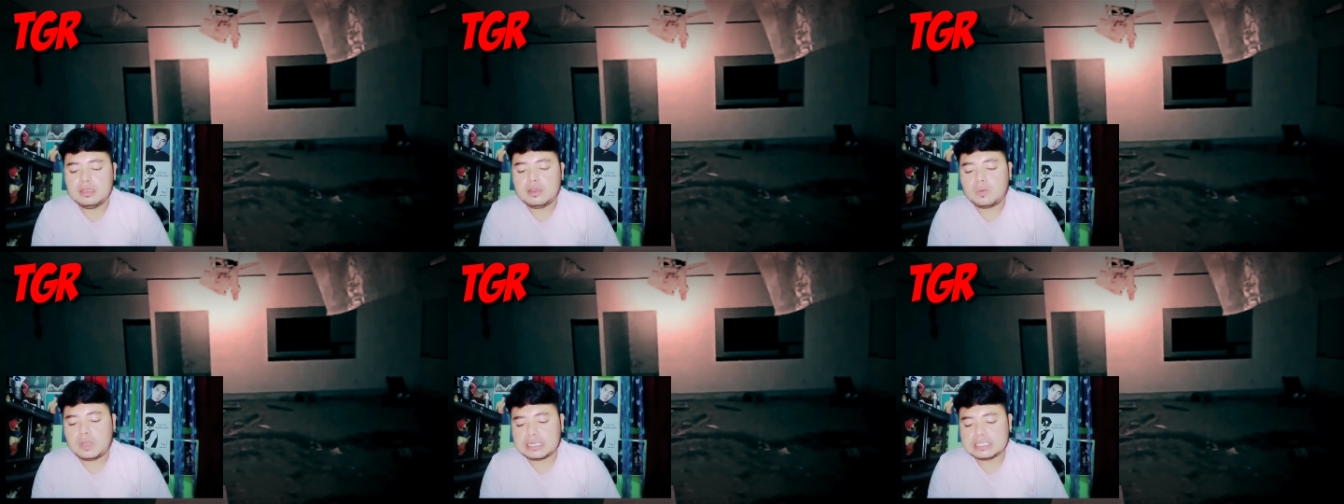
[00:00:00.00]

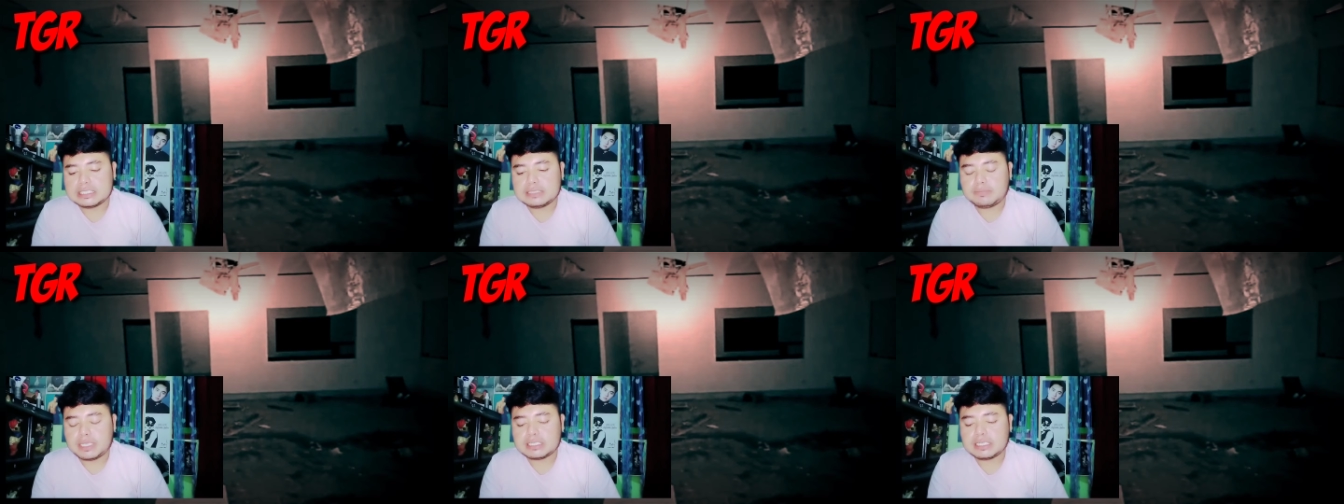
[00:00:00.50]
Warga
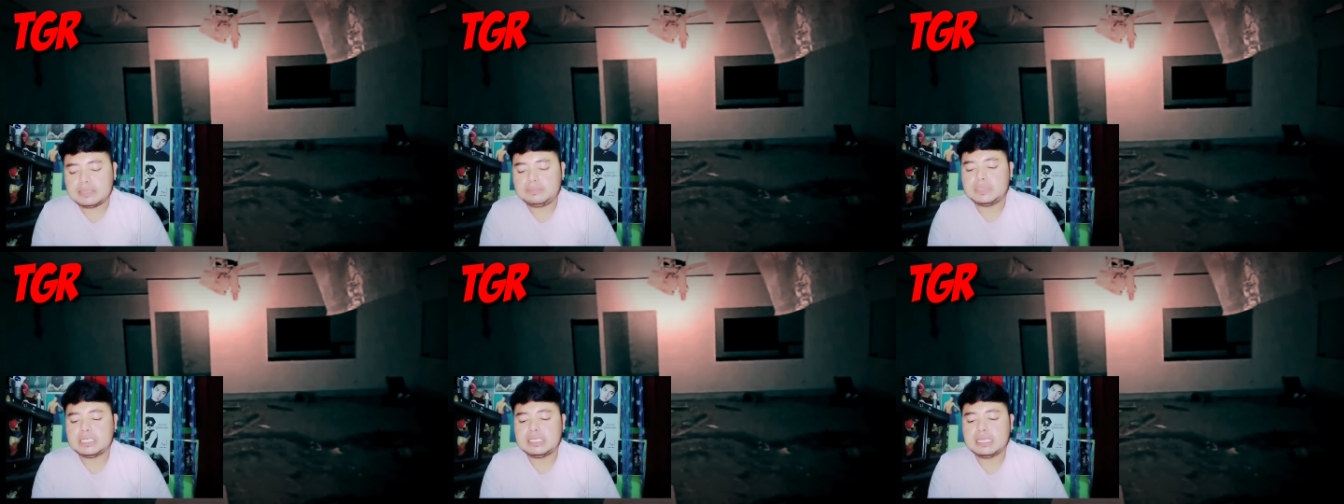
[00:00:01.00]
setempat kerap
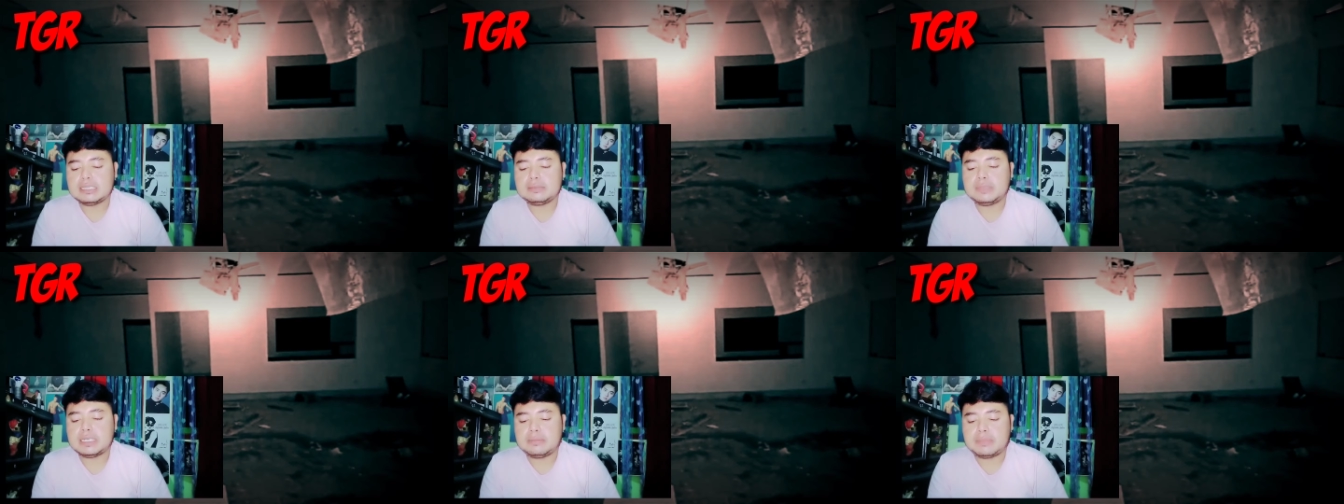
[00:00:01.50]
melihat
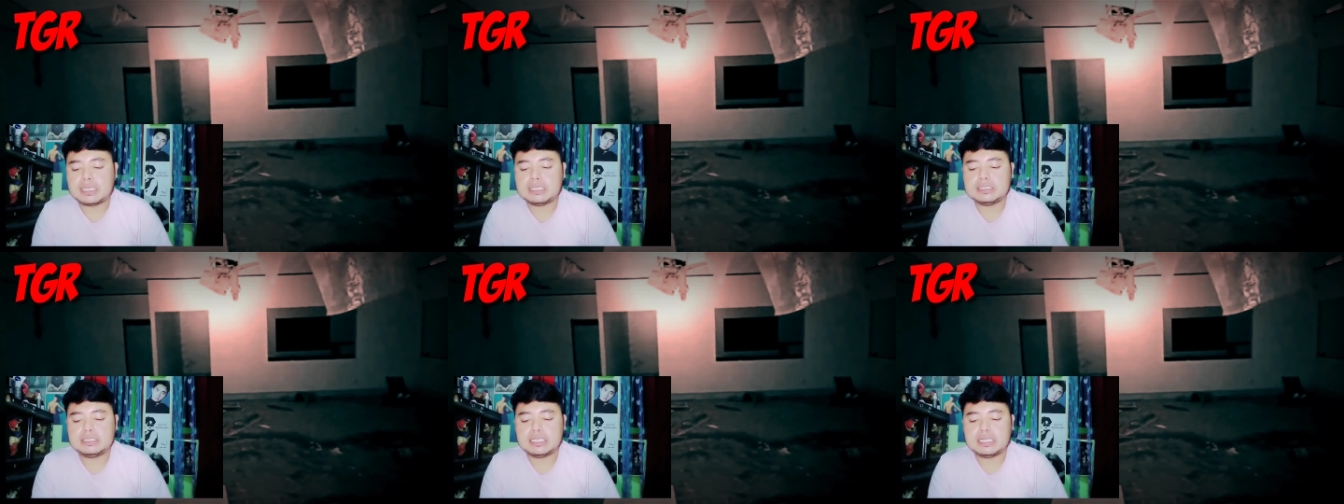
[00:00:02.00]
penampakan
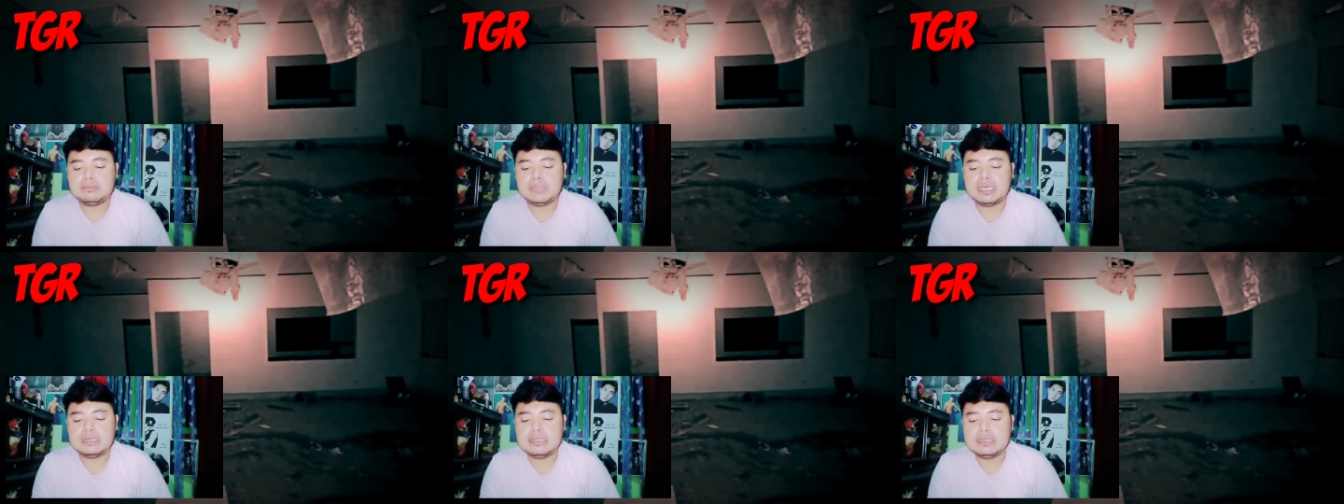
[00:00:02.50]
tentara
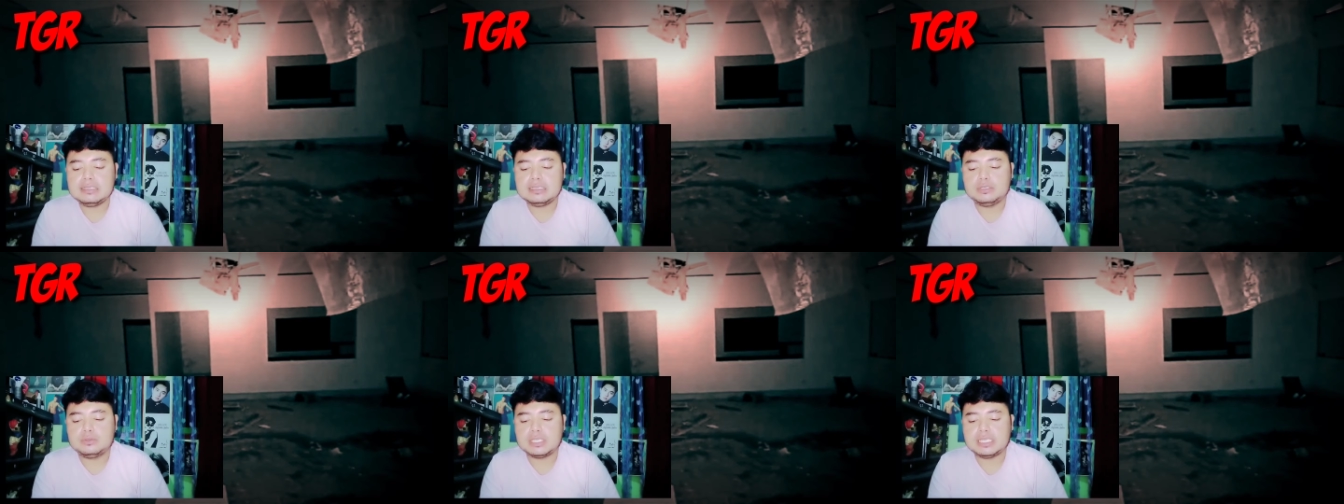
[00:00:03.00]
Belanda di
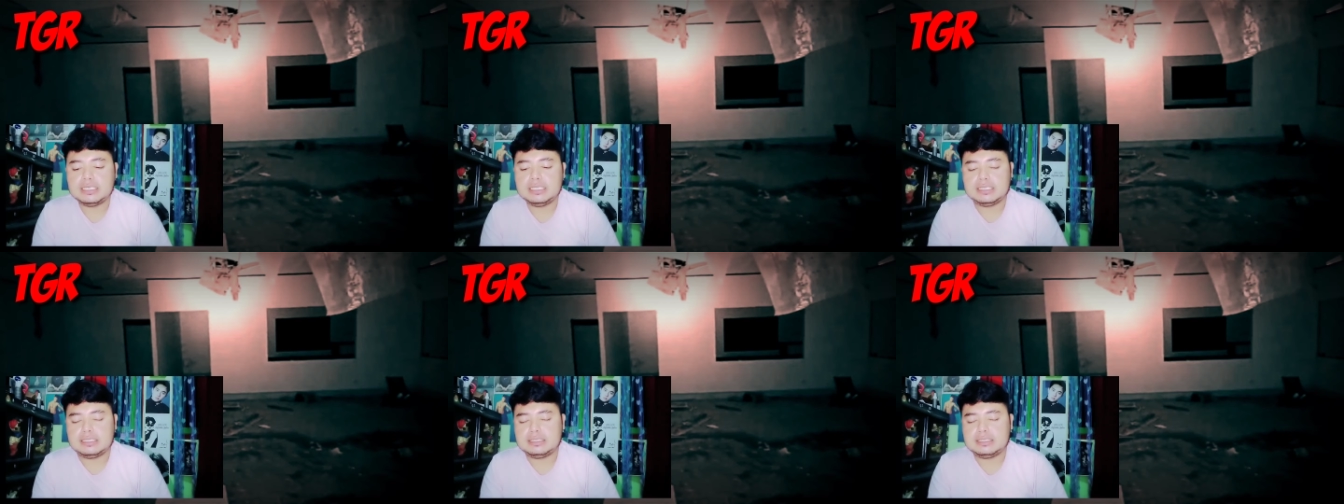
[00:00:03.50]
gedung ini.